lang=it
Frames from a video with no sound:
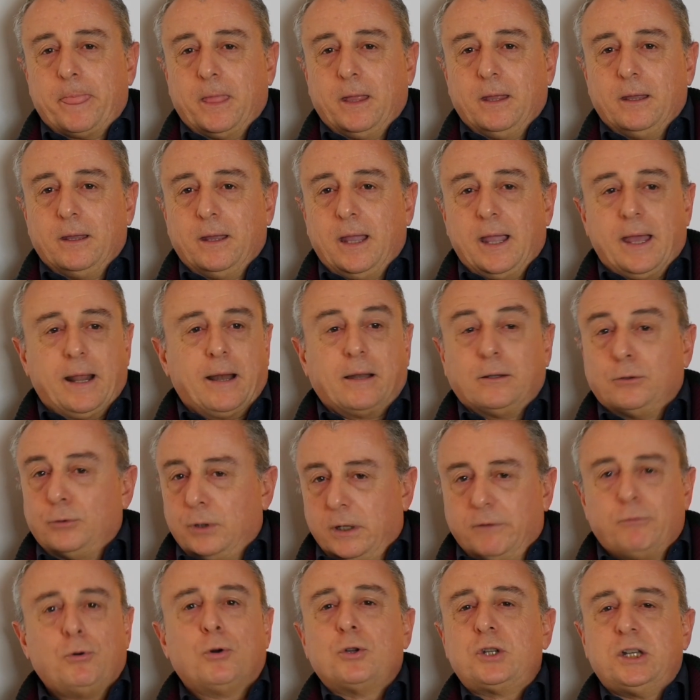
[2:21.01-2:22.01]
eh, erano
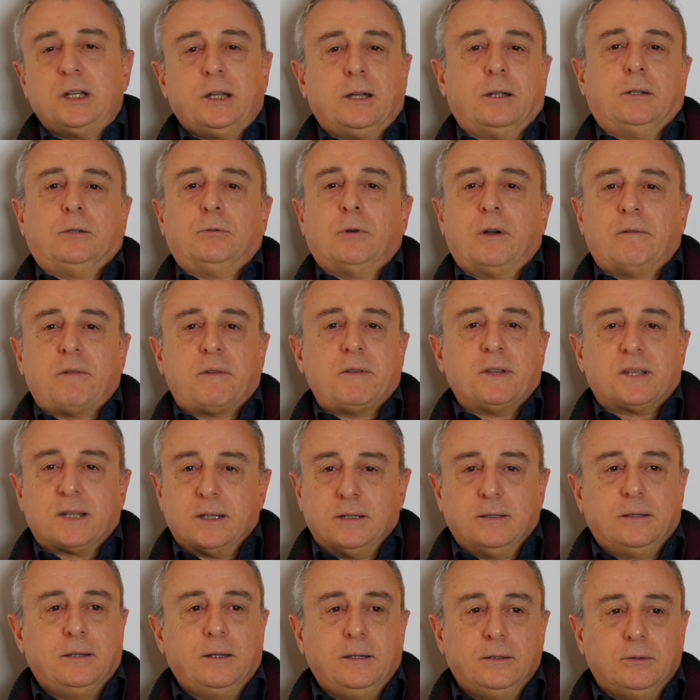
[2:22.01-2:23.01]
le voci che tu avevi
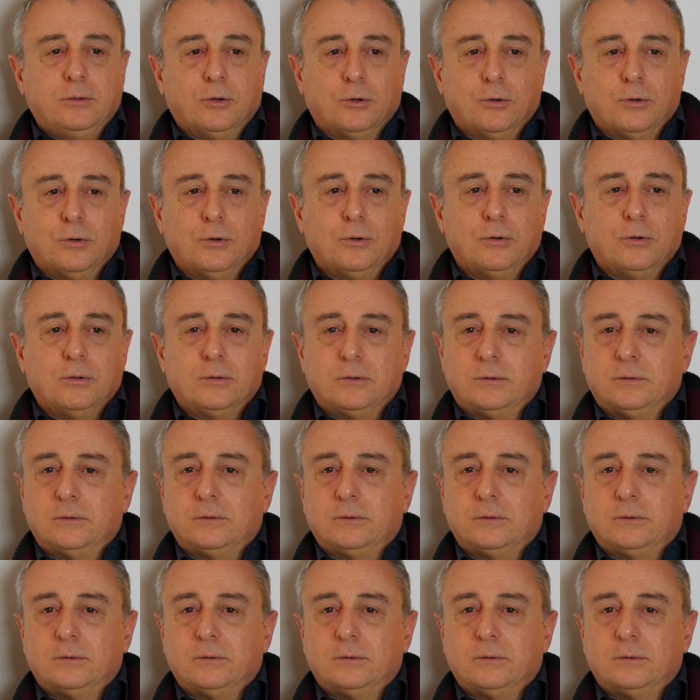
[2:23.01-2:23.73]
sentito